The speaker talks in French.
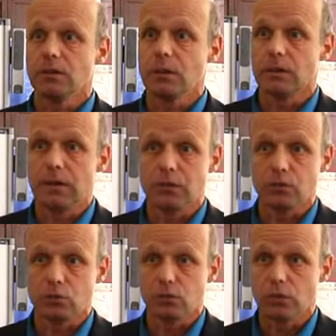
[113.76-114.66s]

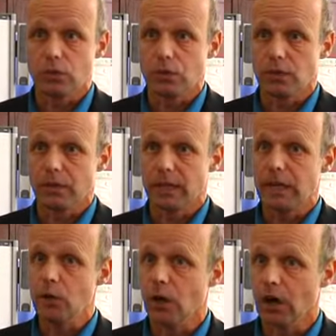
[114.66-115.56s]
euh, quel
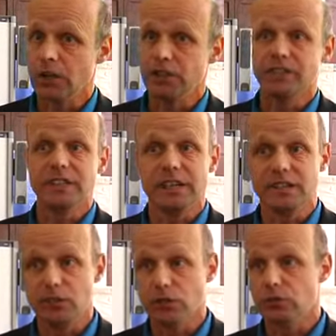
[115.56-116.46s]
est leur âge, est-ce qu'il y a
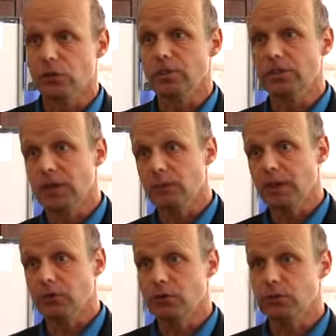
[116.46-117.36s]
des enfants, est-ce qu'il y a des
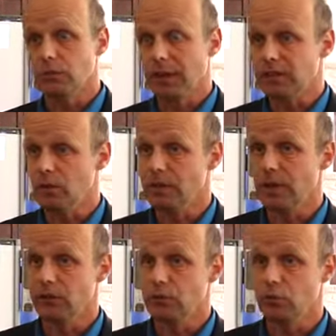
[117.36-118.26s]
personnes
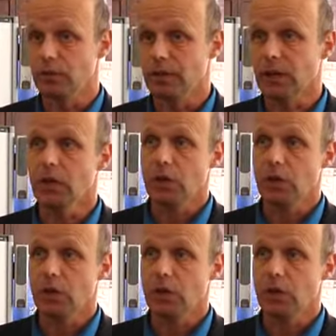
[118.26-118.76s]
particulières à secourir.